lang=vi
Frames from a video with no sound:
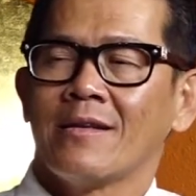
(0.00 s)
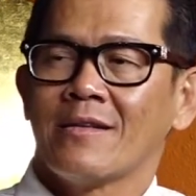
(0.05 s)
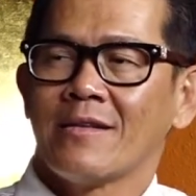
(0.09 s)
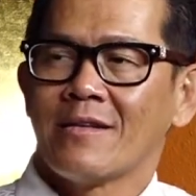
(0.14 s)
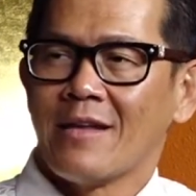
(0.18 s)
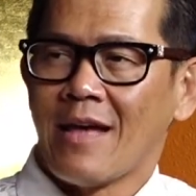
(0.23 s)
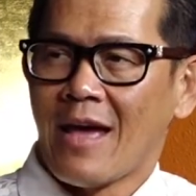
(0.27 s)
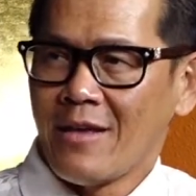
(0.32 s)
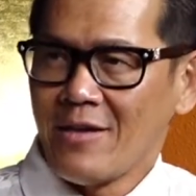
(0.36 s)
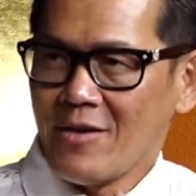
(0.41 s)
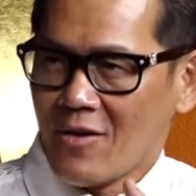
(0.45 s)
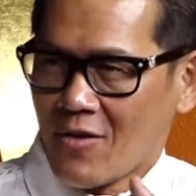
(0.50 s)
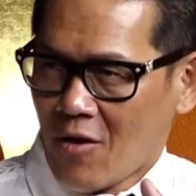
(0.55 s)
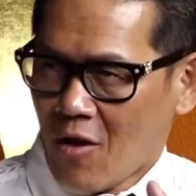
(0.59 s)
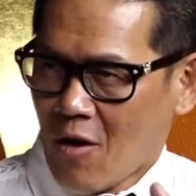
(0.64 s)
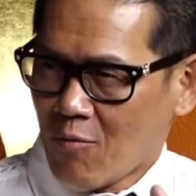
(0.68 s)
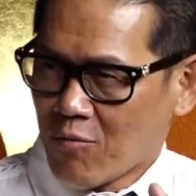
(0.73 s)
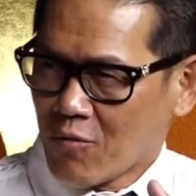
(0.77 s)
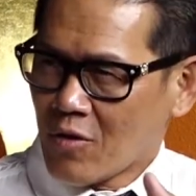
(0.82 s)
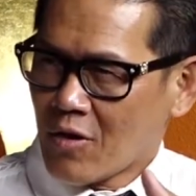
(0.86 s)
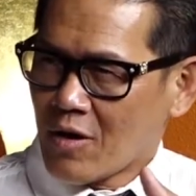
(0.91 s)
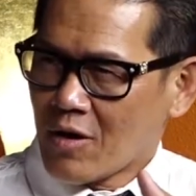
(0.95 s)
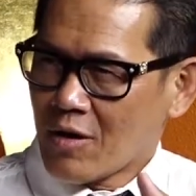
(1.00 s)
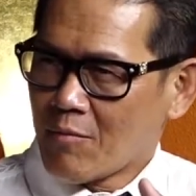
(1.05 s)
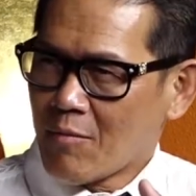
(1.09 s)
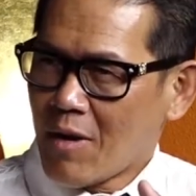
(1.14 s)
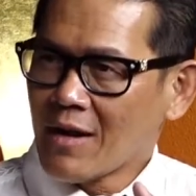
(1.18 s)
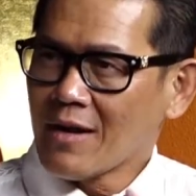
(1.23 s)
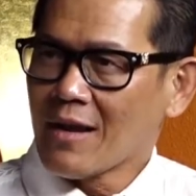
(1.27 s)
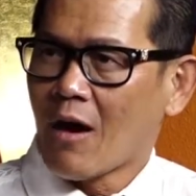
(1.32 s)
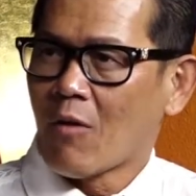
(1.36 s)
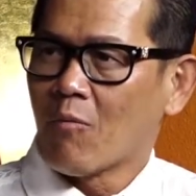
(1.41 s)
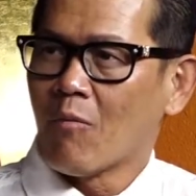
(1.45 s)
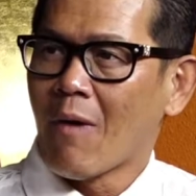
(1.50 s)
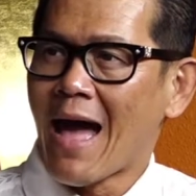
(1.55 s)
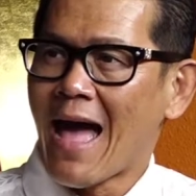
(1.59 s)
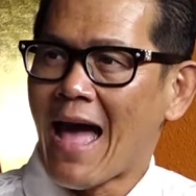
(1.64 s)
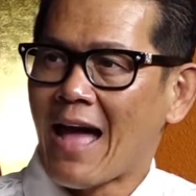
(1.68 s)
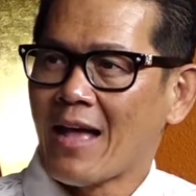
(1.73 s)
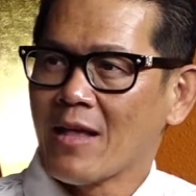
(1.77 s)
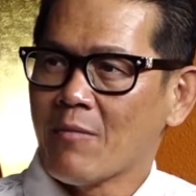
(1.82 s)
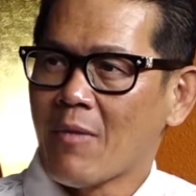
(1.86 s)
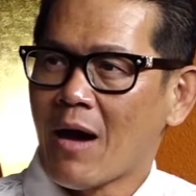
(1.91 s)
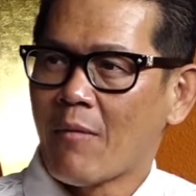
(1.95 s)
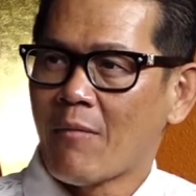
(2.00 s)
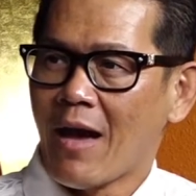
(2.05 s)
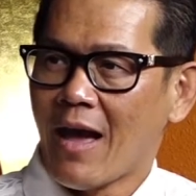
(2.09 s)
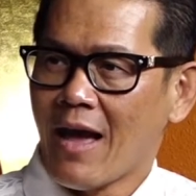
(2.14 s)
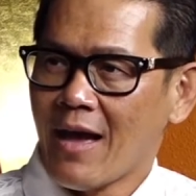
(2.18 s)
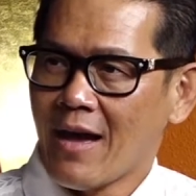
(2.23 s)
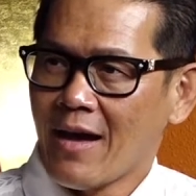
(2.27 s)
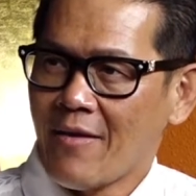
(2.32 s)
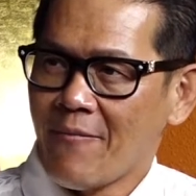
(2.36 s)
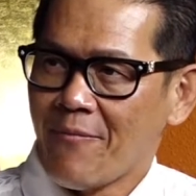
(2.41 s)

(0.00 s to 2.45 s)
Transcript: để như nó không có mất lòng ba với ba má.